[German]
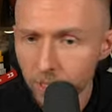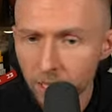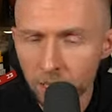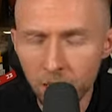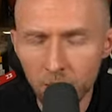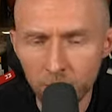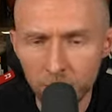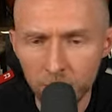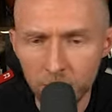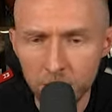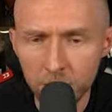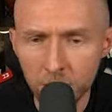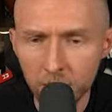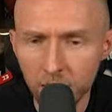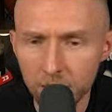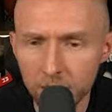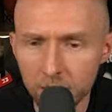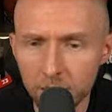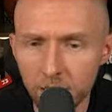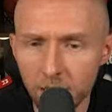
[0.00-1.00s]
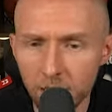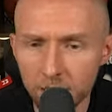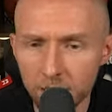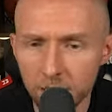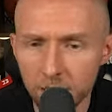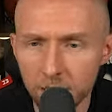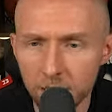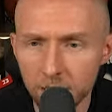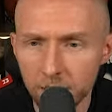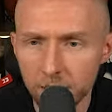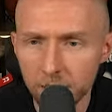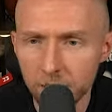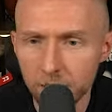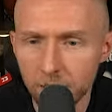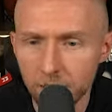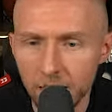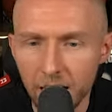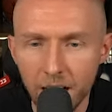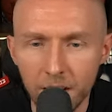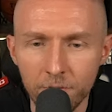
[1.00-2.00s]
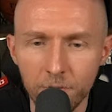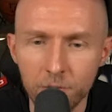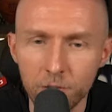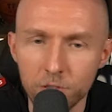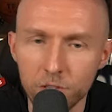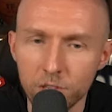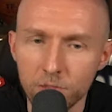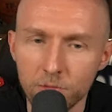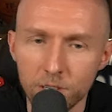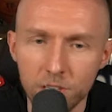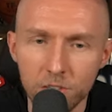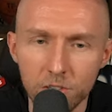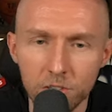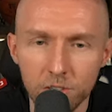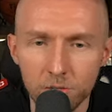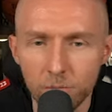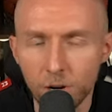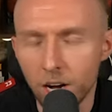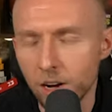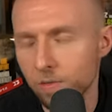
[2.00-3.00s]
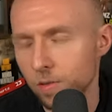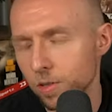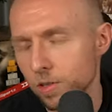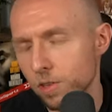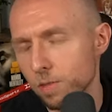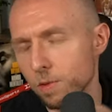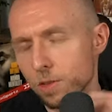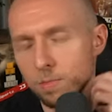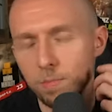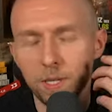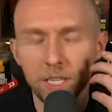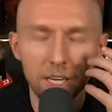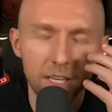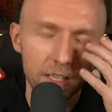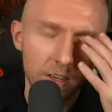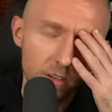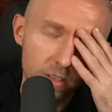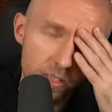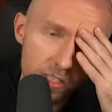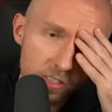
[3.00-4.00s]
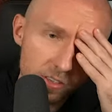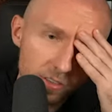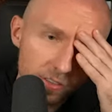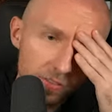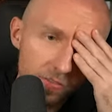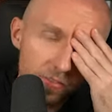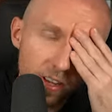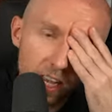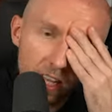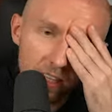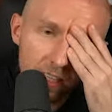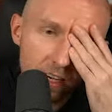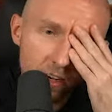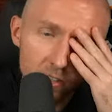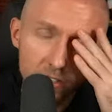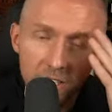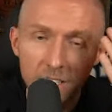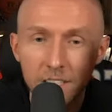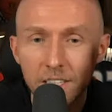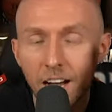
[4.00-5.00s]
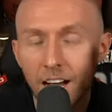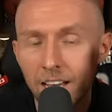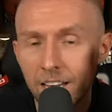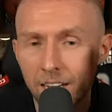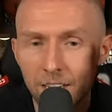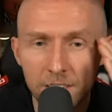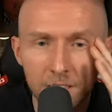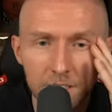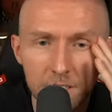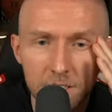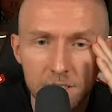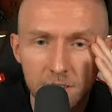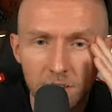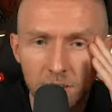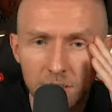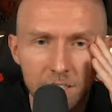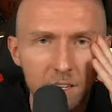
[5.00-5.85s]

Haben wir noch so einen Kandidaten, ne? Ja, Vucevic. Boah, Vucevic bin ich halt auch nicht so ein Fan. Ja, auch den Dreier in der Saison.